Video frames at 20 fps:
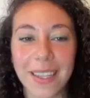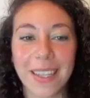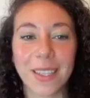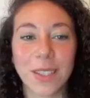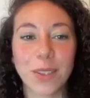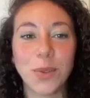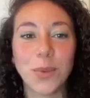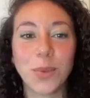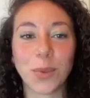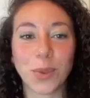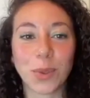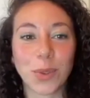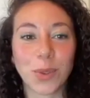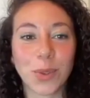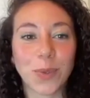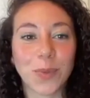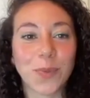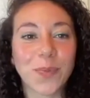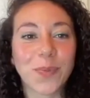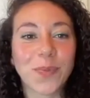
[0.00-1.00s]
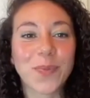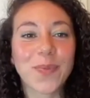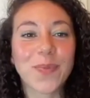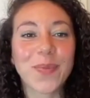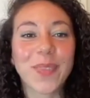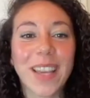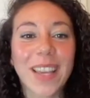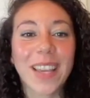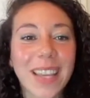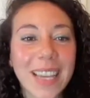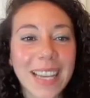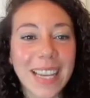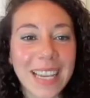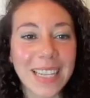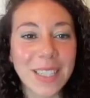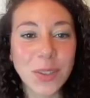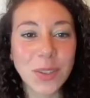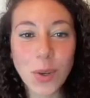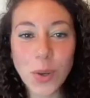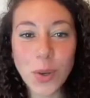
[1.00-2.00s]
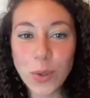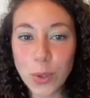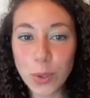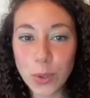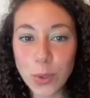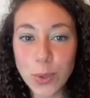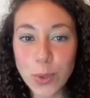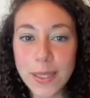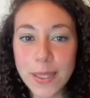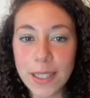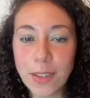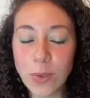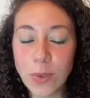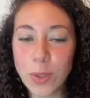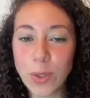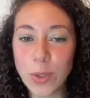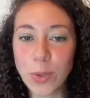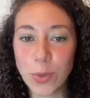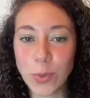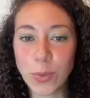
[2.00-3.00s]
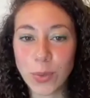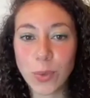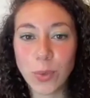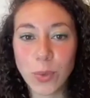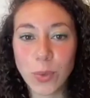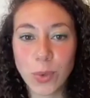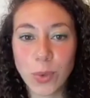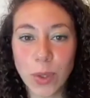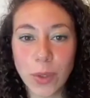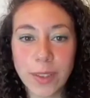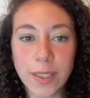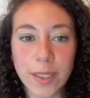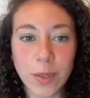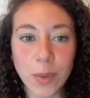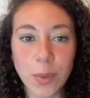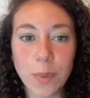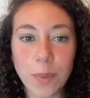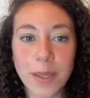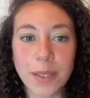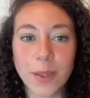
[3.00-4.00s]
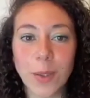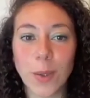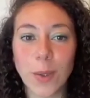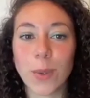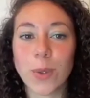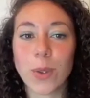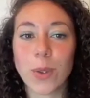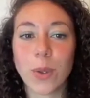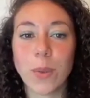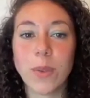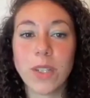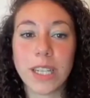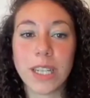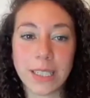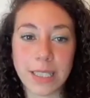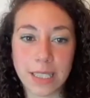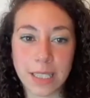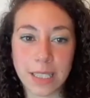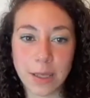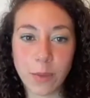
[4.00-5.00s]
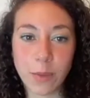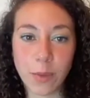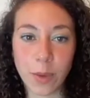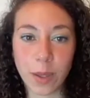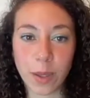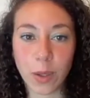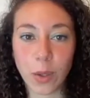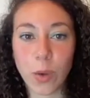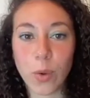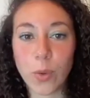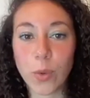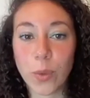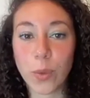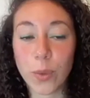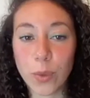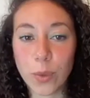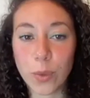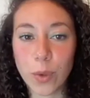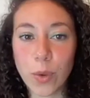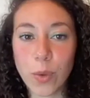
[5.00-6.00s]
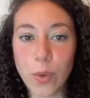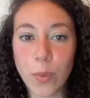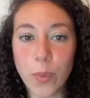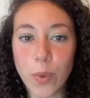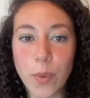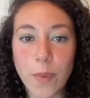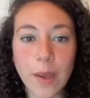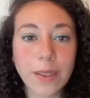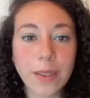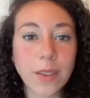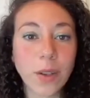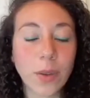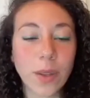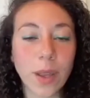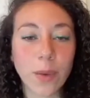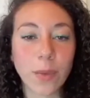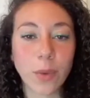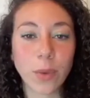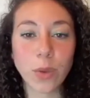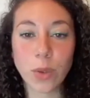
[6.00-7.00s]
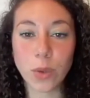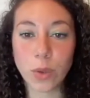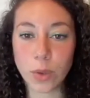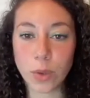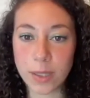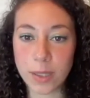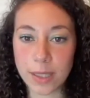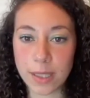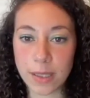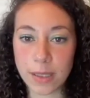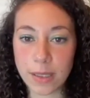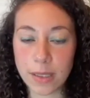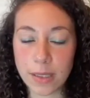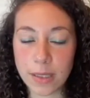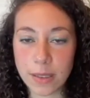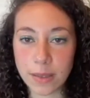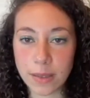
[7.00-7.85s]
bien. est-ce que le cursus Intuition nous donne des compétences objectives que, l'on peut mettre en avant sur notre site